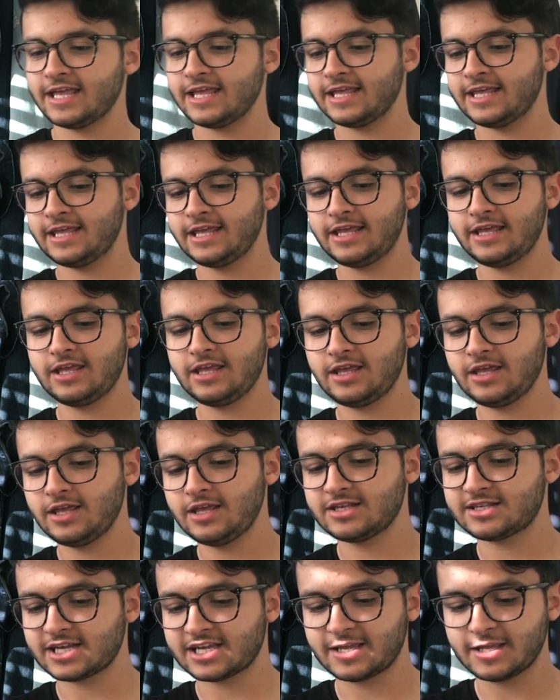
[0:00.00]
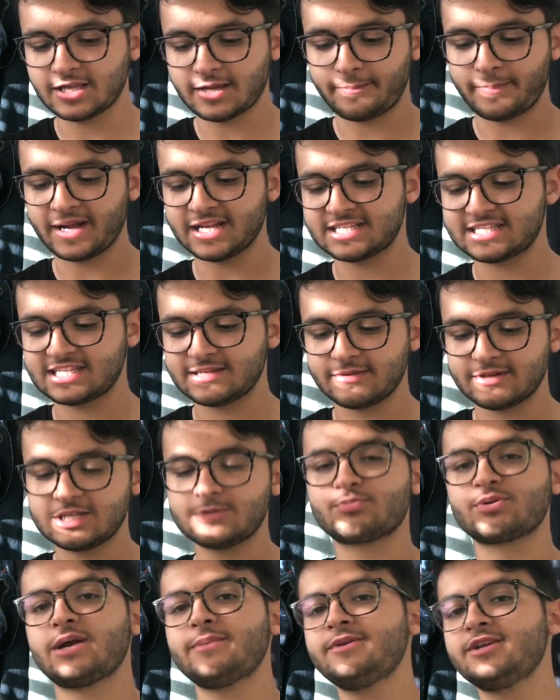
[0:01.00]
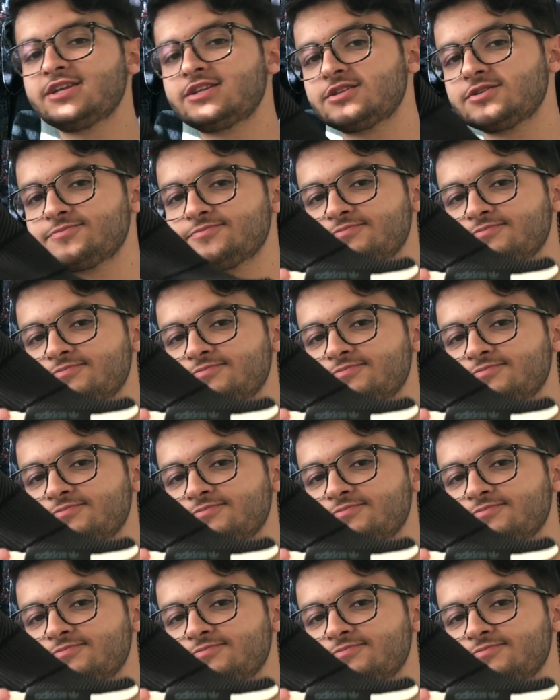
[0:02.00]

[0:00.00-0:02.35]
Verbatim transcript: E isso aqui é a parte de cima de Prime Net,